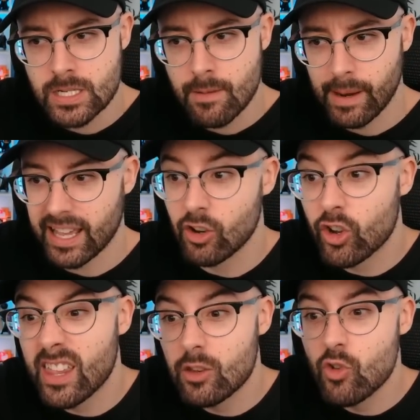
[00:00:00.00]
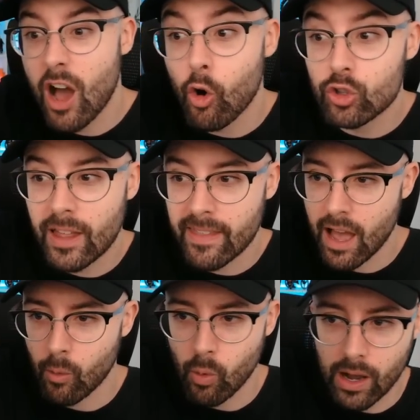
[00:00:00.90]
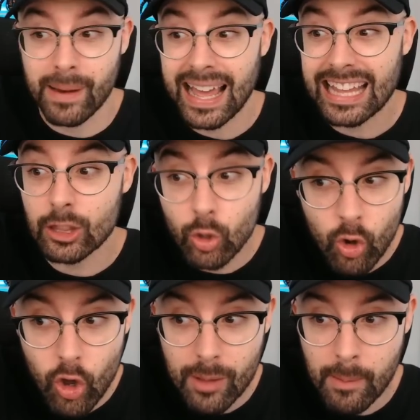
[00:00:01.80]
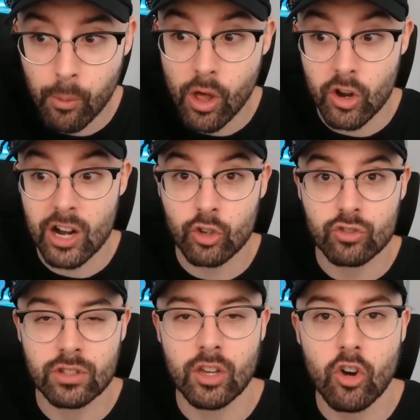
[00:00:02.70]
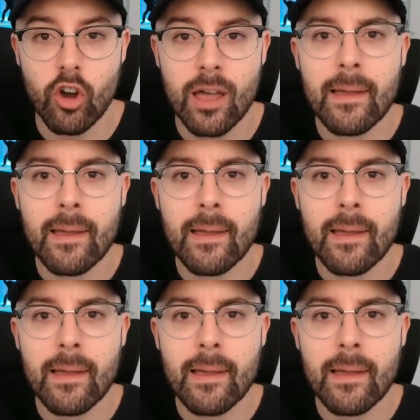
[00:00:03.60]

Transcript: Para que no quede ni una gota de agua. Para que todo lo que me pueda ahorrar contigo,